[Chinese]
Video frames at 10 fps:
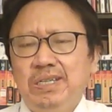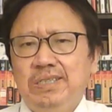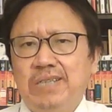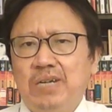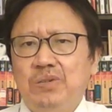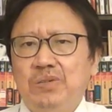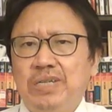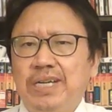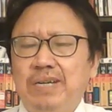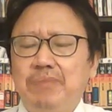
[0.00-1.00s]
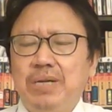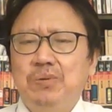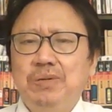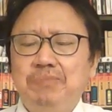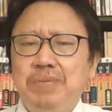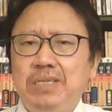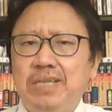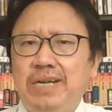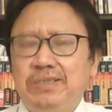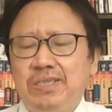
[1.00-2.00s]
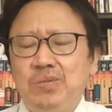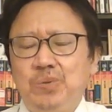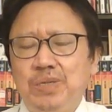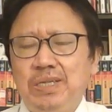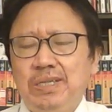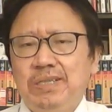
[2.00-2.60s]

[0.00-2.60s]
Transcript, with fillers: 然后可以跟美国并驾齐驱，